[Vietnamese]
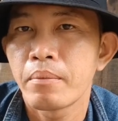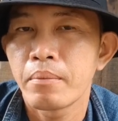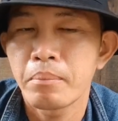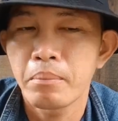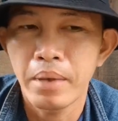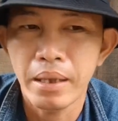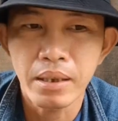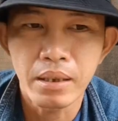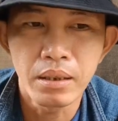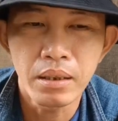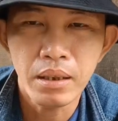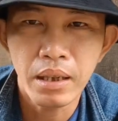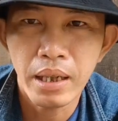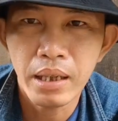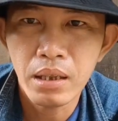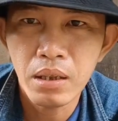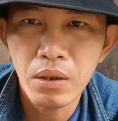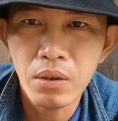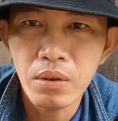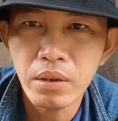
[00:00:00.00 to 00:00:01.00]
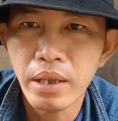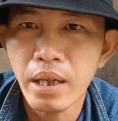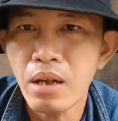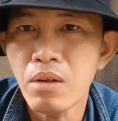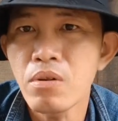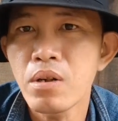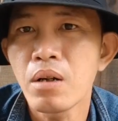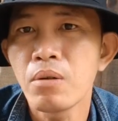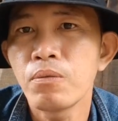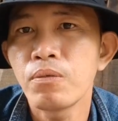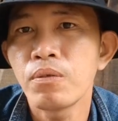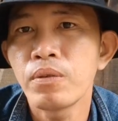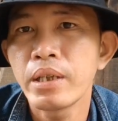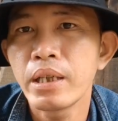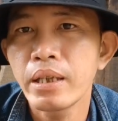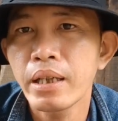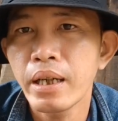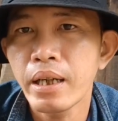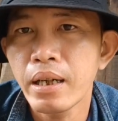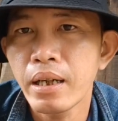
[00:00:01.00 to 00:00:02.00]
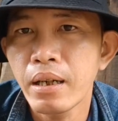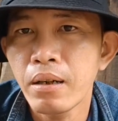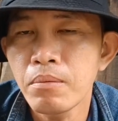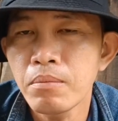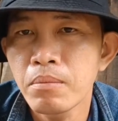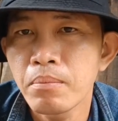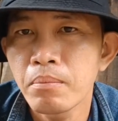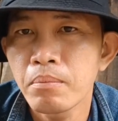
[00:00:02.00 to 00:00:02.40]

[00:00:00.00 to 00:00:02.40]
mà ngược lại con cháu không khuyên ngăn ông